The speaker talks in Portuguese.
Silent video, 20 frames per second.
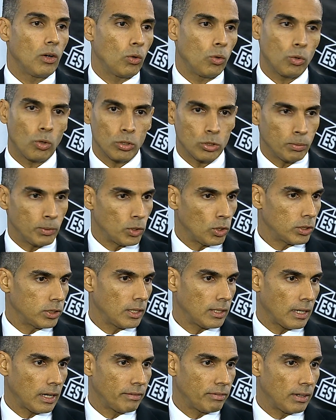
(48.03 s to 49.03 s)
O consumidor
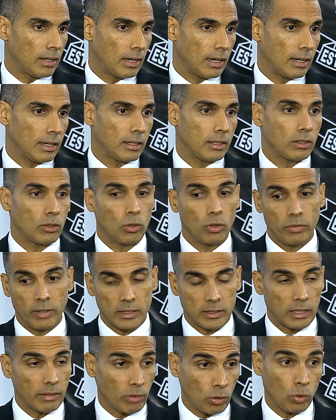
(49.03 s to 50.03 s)
chegava lá,
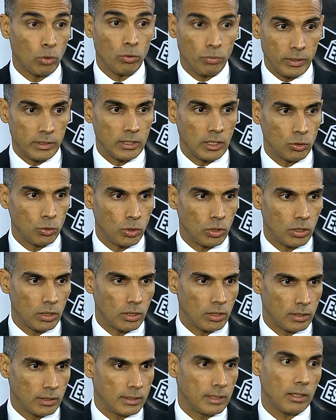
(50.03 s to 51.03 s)
conversava com um
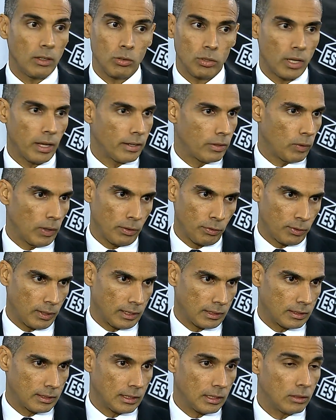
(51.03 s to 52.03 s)
vendedor que não tem
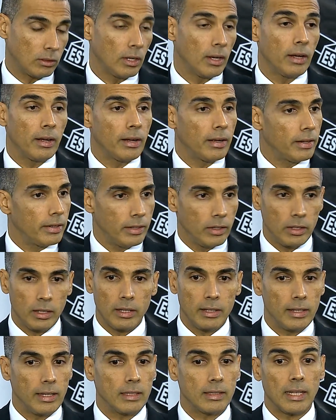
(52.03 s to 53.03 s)
qualificação
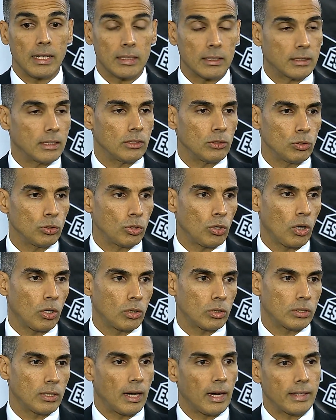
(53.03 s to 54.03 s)
e ia testando os
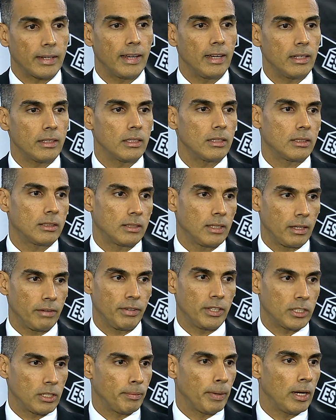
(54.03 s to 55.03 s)
óculos. Aquele que
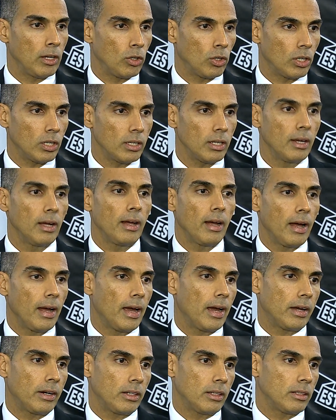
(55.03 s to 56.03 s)
servisse melhor
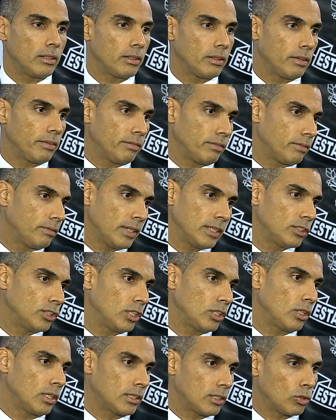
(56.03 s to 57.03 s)
era
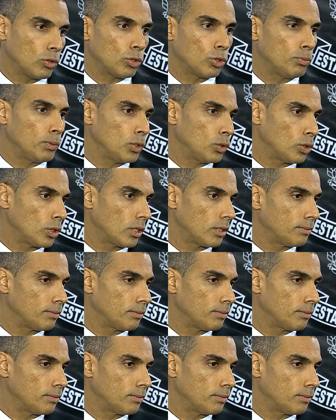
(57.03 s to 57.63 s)
vendido a esse consumidor.